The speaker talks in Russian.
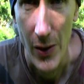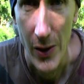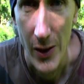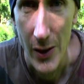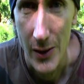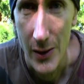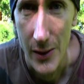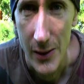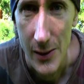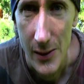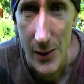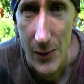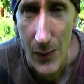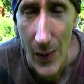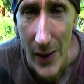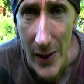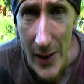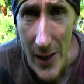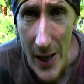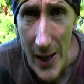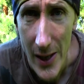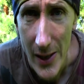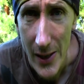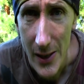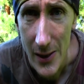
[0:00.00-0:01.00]
это
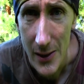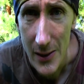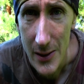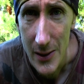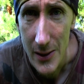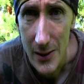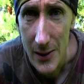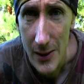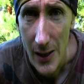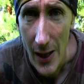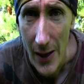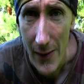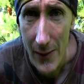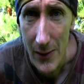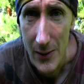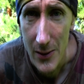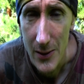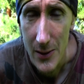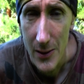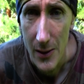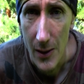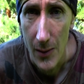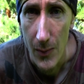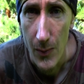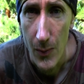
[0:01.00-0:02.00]
изваяние
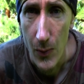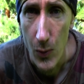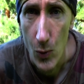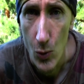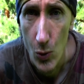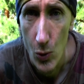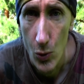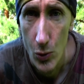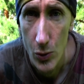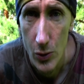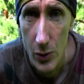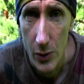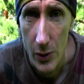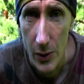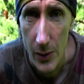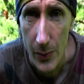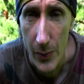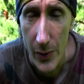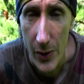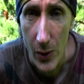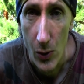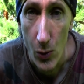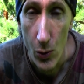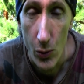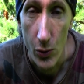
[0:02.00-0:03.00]
ставится под
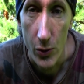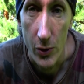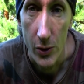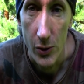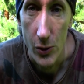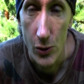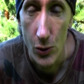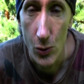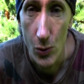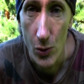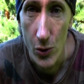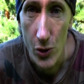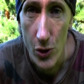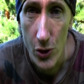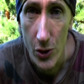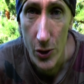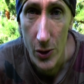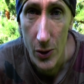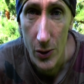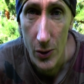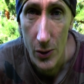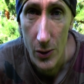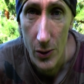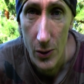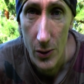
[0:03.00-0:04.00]
природный
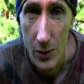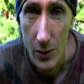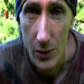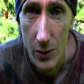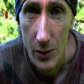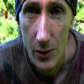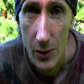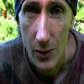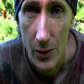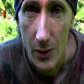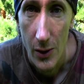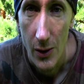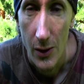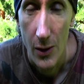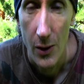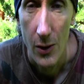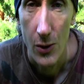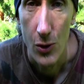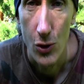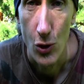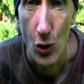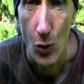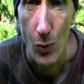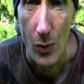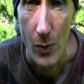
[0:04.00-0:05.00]
источник,
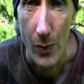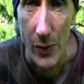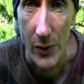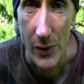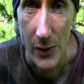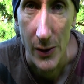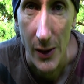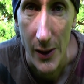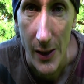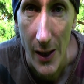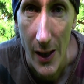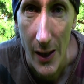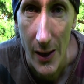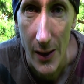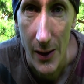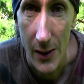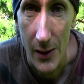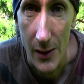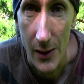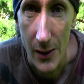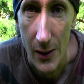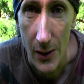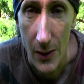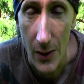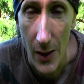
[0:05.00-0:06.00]
чтобы постоянно
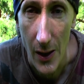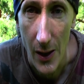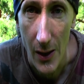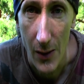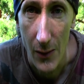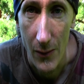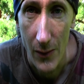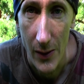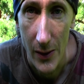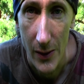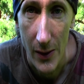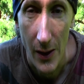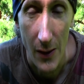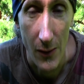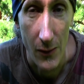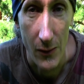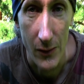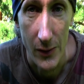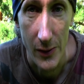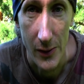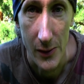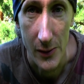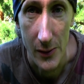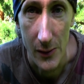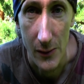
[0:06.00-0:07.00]
текла вода
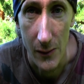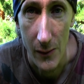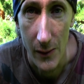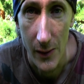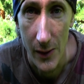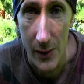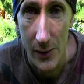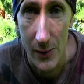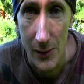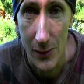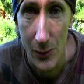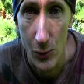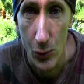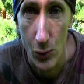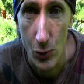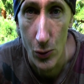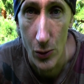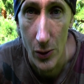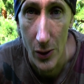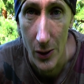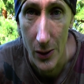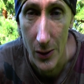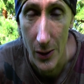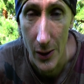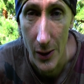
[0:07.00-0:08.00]
вниз. Символизирует
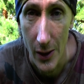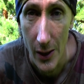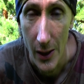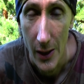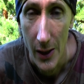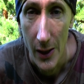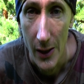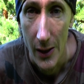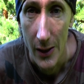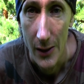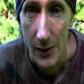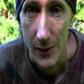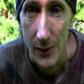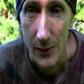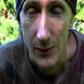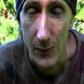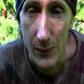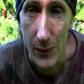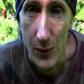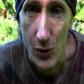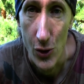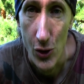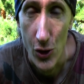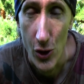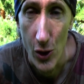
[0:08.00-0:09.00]
это
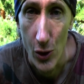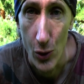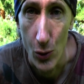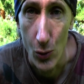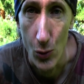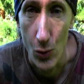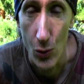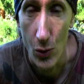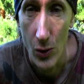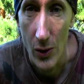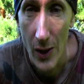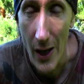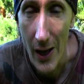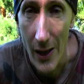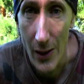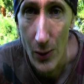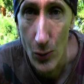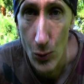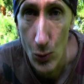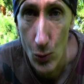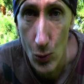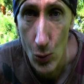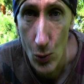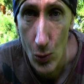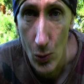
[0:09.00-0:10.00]
священную
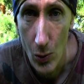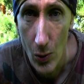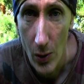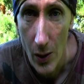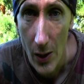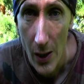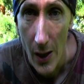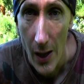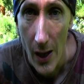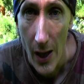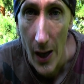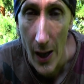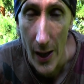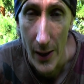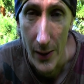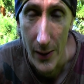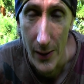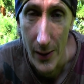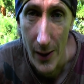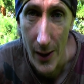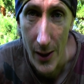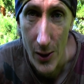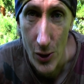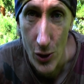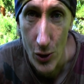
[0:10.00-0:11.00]
гангу,
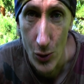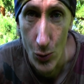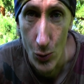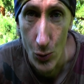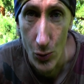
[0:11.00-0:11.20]
однажды